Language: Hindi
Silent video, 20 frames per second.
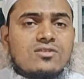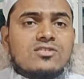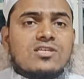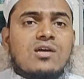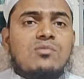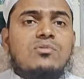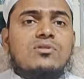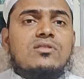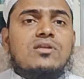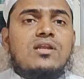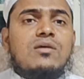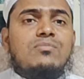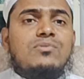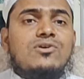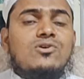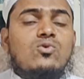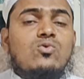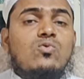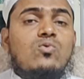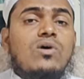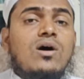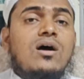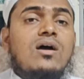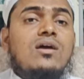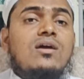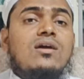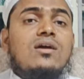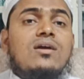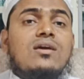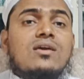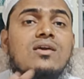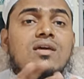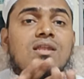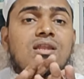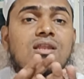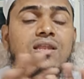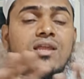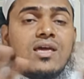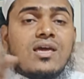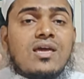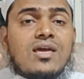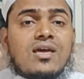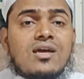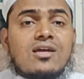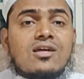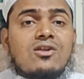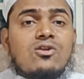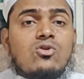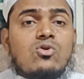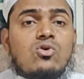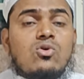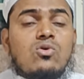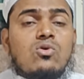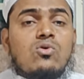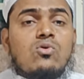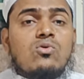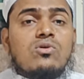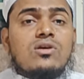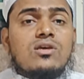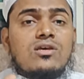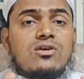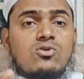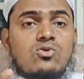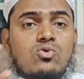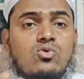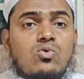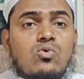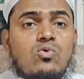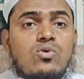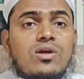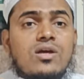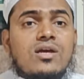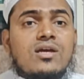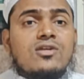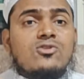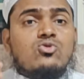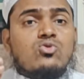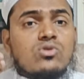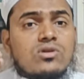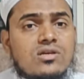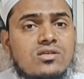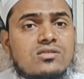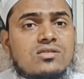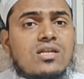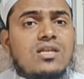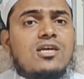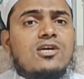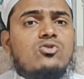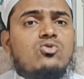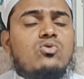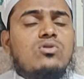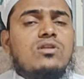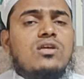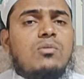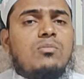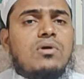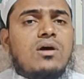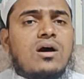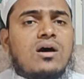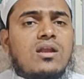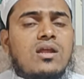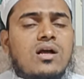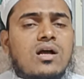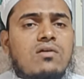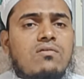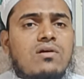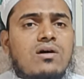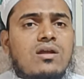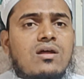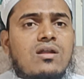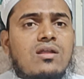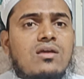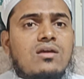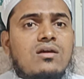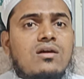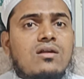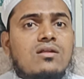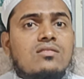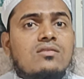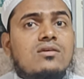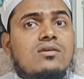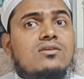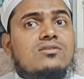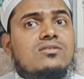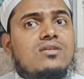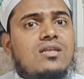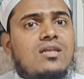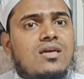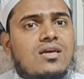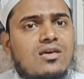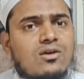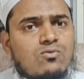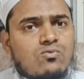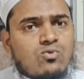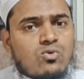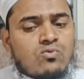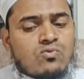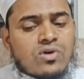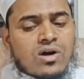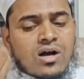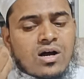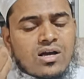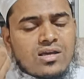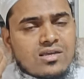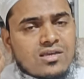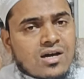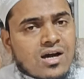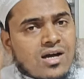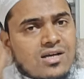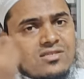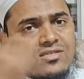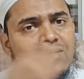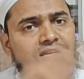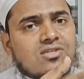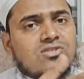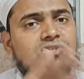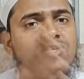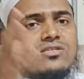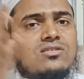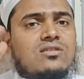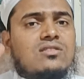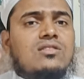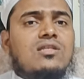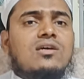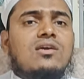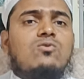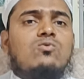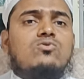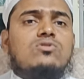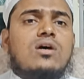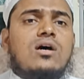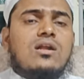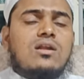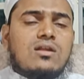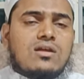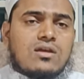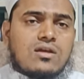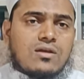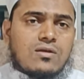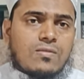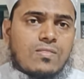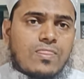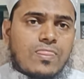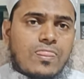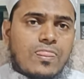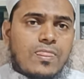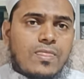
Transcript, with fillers: इसका मतलब ये हुआ कि नेक लोगों की रूहें तो इसलिए दुनिया में आना गवारा नहीं करती इसलिए कि वो वहां यहां से अच्छी जिंदगी गुजार रहे हैं